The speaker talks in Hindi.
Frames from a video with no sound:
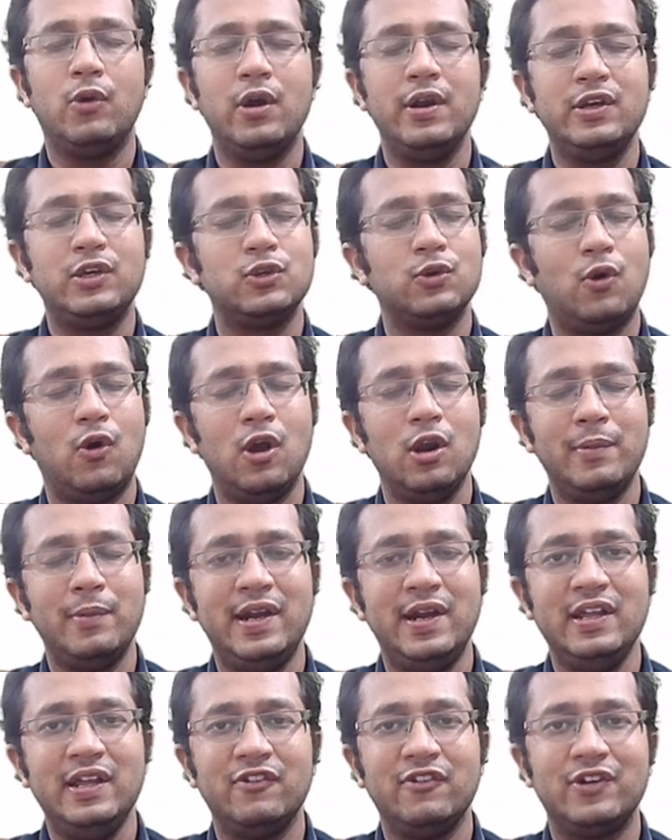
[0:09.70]
मॉर्निंग टू ऑल माय
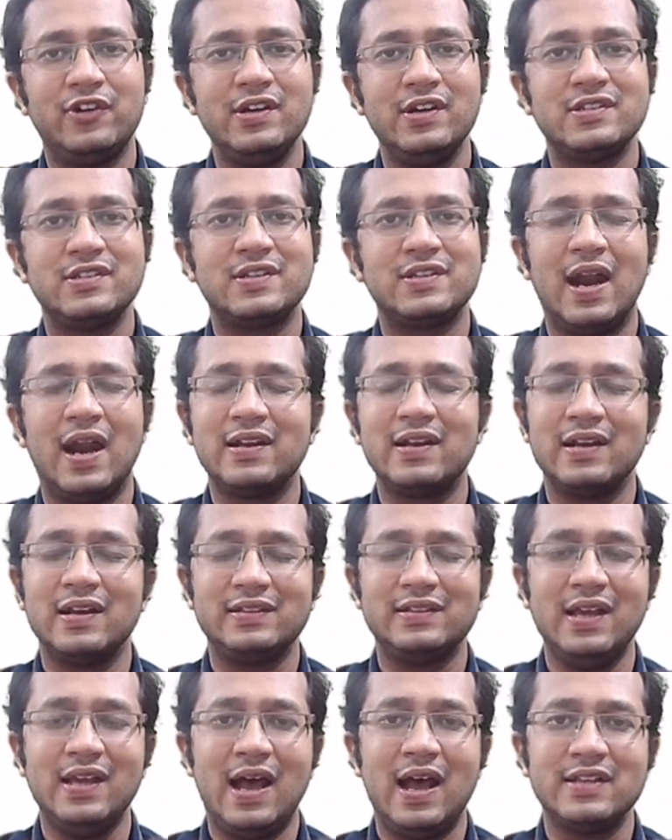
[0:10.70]
डियर फ्रेंड्स स्टार्ट
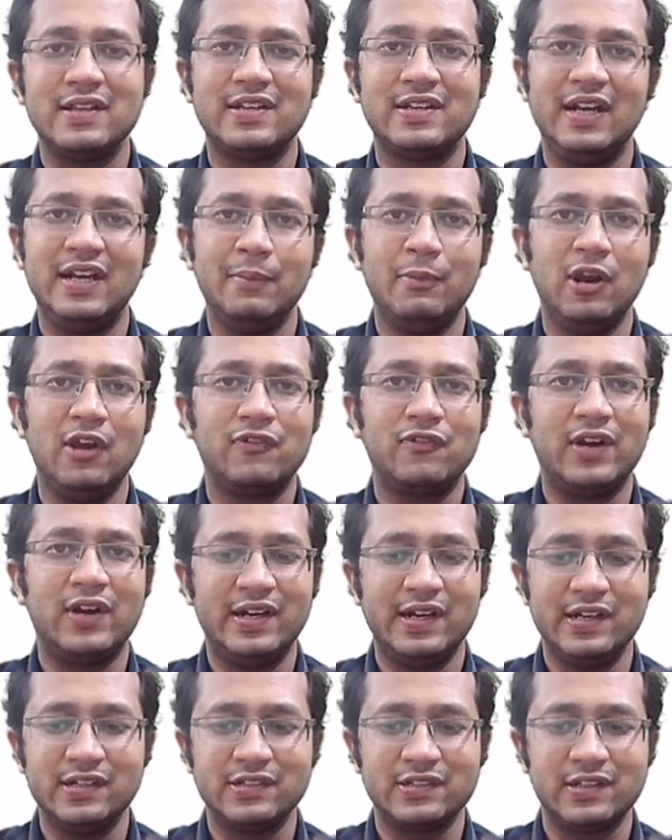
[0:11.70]
करते हैं आज के टेबल ऑफ
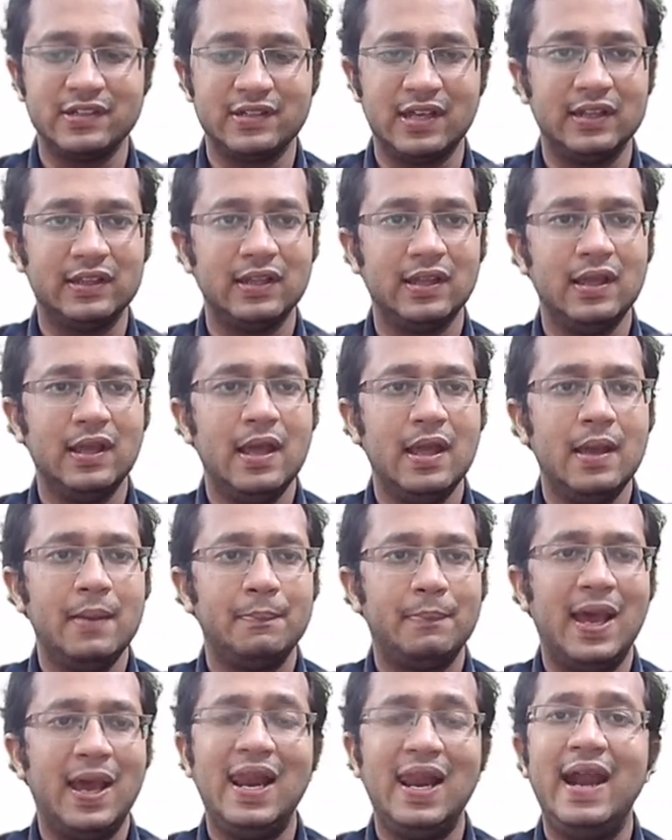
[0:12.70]
कंटेंट्स के साथ
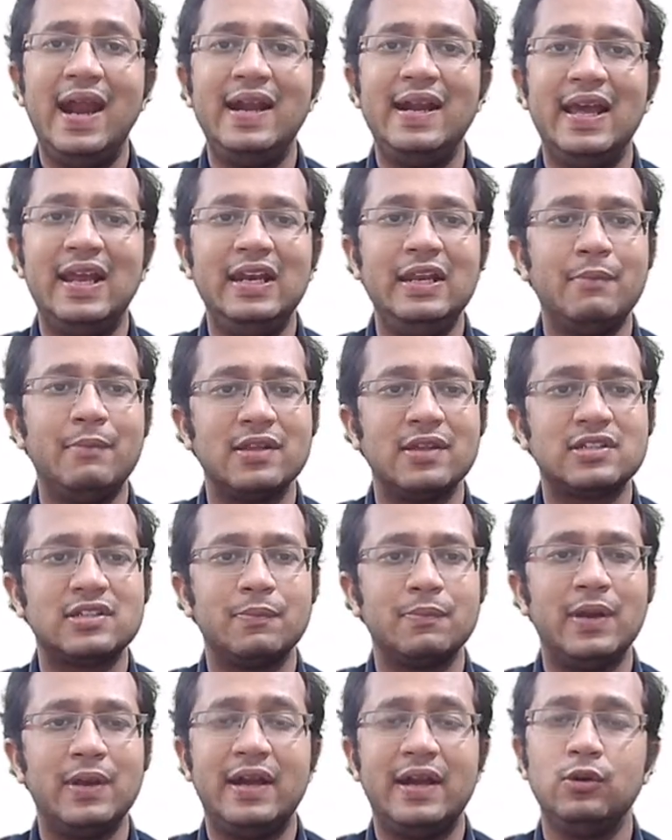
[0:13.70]
पहला है दिल्ली मास्टर
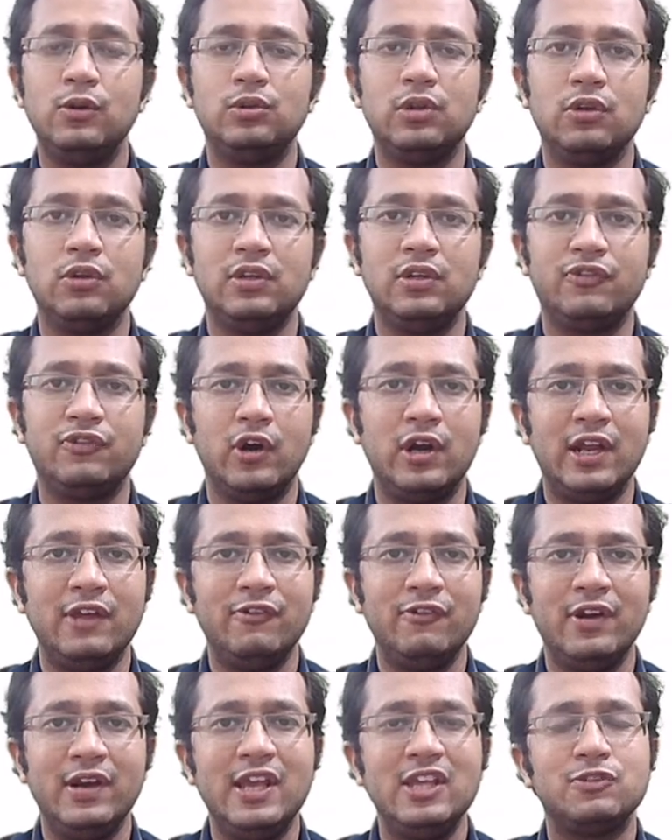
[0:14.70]
प्लान
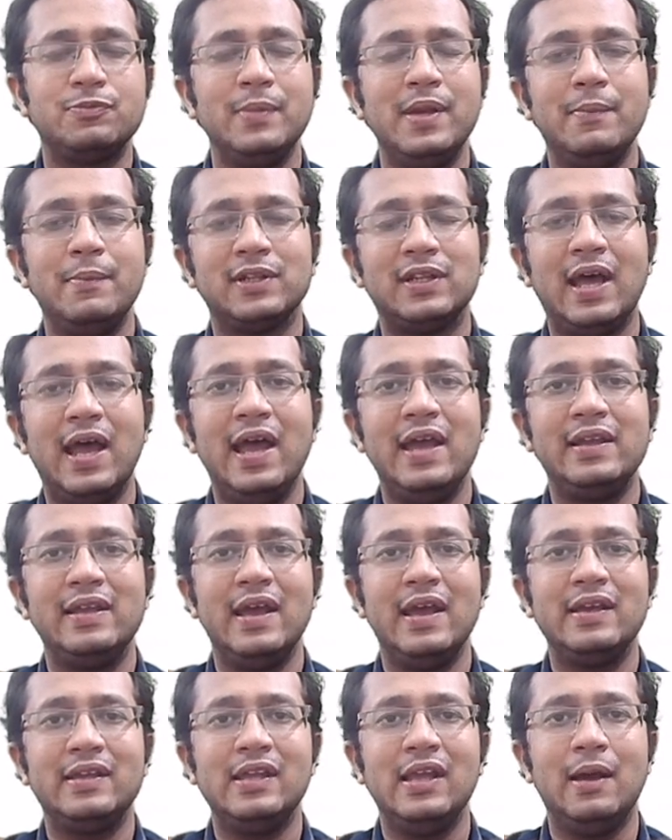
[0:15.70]
2041 इसमें बताया
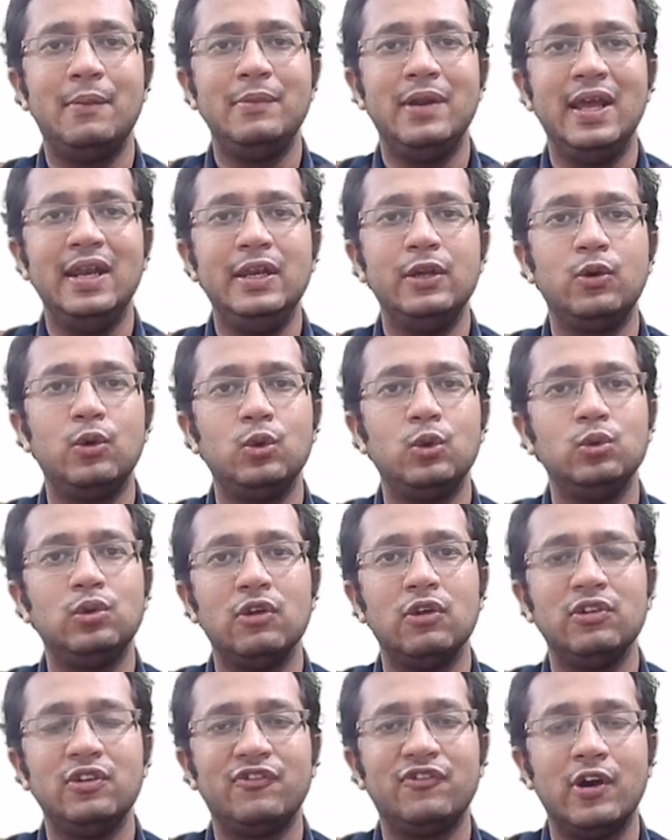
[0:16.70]
गया है कि हम दिल्ली को
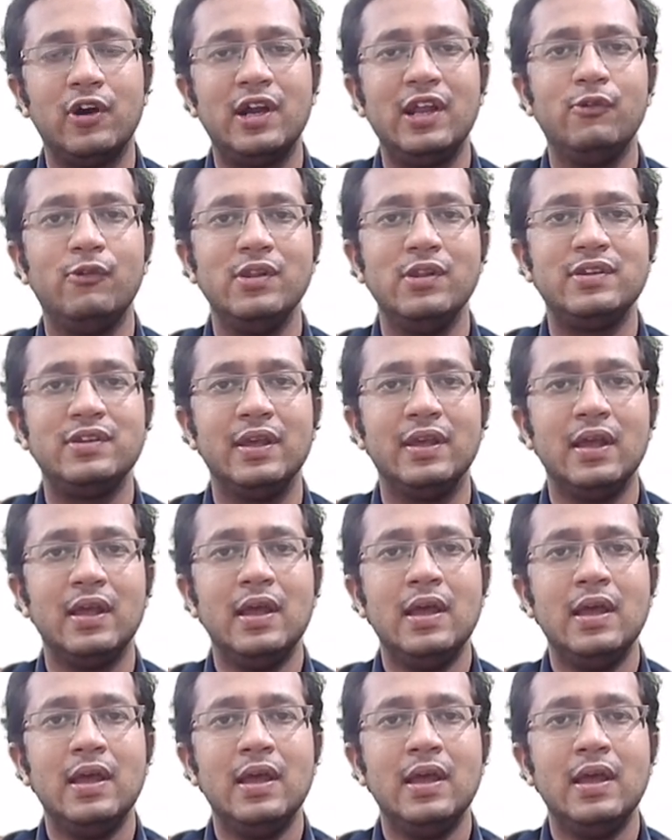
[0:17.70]
2041 से